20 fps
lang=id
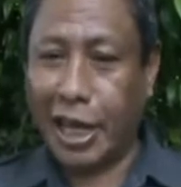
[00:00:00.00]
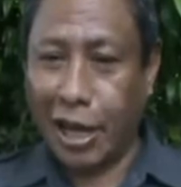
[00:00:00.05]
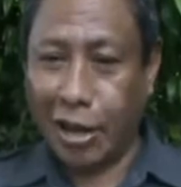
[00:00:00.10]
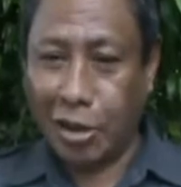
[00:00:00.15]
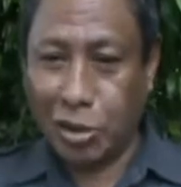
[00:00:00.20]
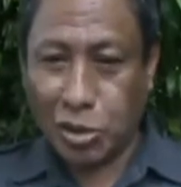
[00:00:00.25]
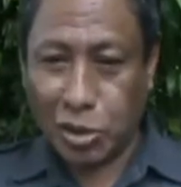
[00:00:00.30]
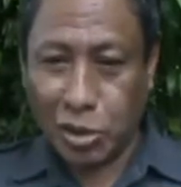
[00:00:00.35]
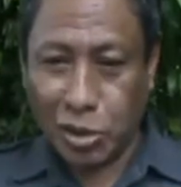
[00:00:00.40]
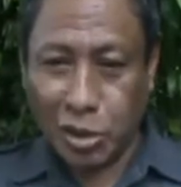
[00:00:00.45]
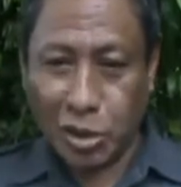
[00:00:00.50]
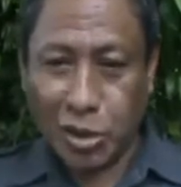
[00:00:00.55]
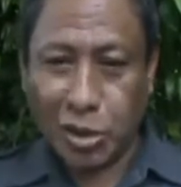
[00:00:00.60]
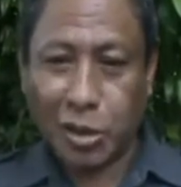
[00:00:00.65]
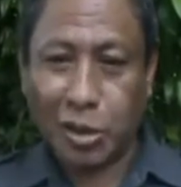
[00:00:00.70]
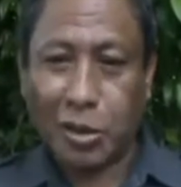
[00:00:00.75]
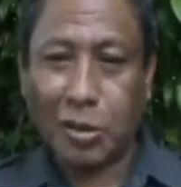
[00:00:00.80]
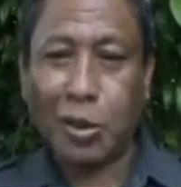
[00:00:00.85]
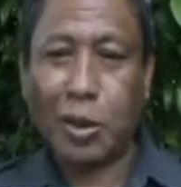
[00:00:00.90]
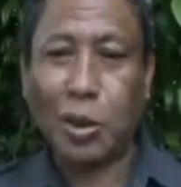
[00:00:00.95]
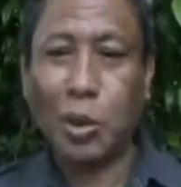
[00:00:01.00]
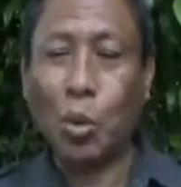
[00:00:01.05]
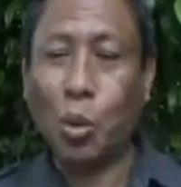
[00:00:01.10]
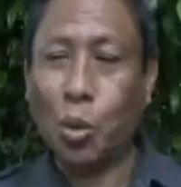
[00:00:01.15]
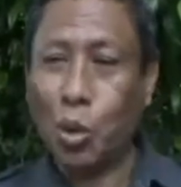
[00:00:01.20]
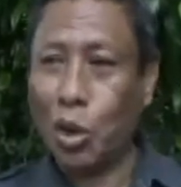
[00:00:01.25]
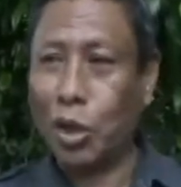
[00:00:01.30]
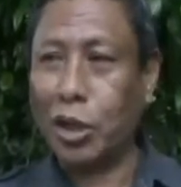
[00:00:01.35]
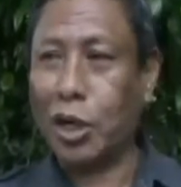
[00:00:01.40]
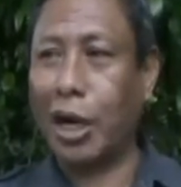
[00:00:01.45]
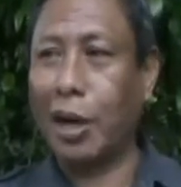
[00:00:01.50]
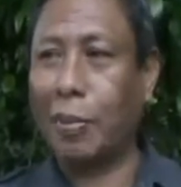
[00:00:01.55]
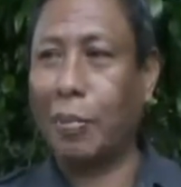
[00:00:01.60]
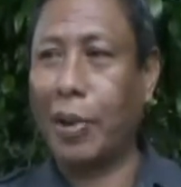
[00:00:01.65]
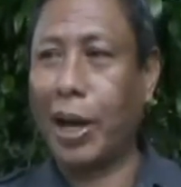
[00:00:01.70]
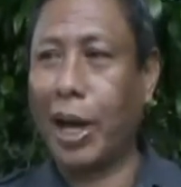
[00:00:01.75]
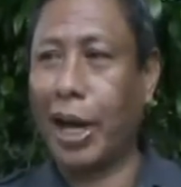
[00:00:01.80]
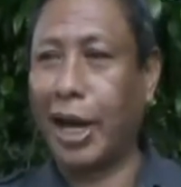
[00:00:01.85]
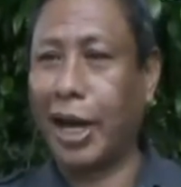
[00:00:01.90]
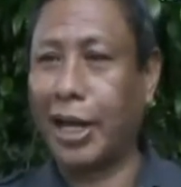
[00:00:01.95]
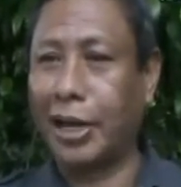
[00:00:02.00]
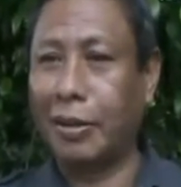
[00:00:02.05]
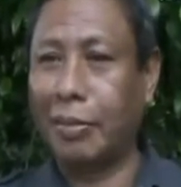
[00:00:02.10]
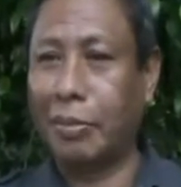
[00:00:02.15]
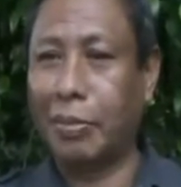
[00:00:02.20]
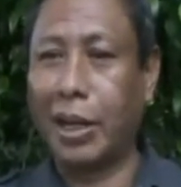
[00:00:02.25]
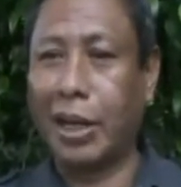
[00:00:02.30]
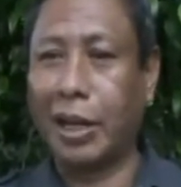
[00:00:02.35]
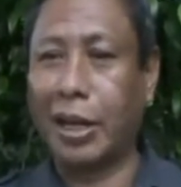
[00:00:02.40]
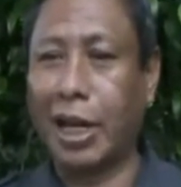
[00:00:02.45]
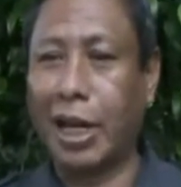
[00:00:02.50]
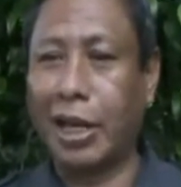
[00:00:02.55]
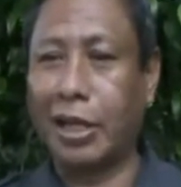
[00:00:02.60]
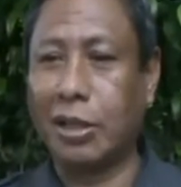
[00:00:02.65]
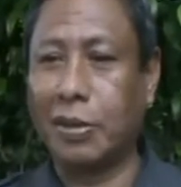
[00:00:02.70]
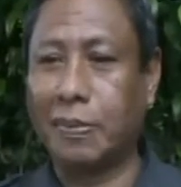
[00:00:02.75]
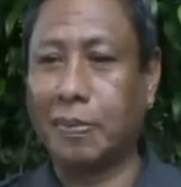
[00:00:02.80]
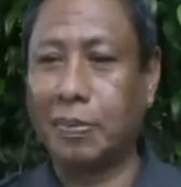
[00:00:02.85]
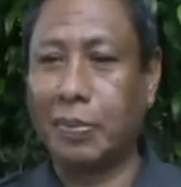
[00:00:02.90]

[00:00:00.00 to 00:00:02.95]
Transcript: dia harus turun ke lapangan biar tidak